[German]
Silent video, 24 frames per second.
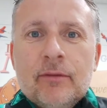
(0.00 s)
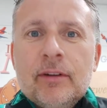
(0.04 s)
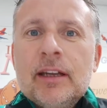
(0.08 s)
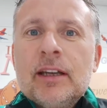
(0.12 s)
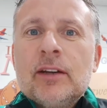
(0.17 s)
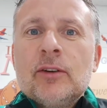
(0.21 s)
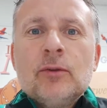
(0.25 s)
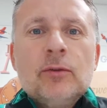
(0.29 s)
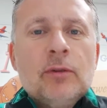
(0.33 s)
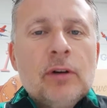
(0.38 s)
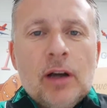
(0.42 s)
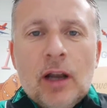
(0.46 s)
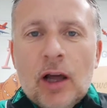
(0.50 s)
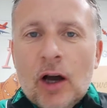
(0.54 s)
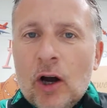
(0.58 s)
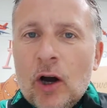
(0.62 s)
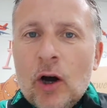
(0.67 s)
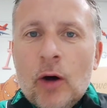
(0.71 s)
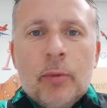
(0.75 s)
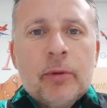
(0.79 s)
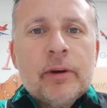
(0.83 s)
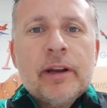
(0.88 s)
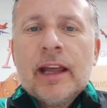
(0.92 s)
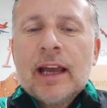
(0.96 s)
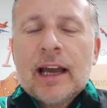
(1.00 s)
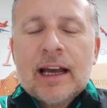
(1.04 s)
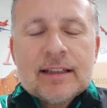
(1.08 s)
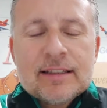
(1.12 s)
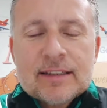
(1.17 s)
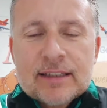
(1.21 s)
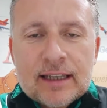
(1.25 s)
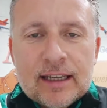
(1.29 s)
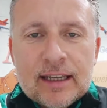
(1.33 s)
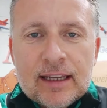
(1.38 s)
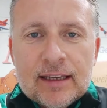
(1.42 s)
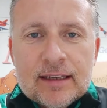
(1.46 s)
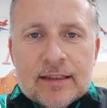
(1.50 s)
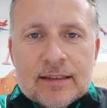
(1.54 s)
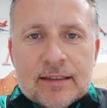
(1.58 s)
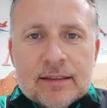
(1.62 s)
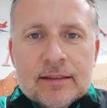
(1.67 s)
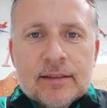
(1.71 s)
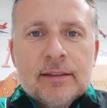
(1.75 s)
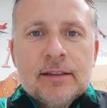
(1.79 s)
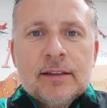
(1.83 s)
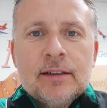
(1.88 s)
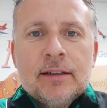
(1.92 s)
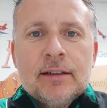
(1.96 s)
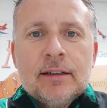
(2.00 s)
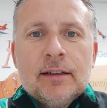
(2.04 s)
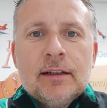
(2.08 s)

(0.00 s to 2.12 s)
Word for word: wegen Urlaub und der ganze Käse.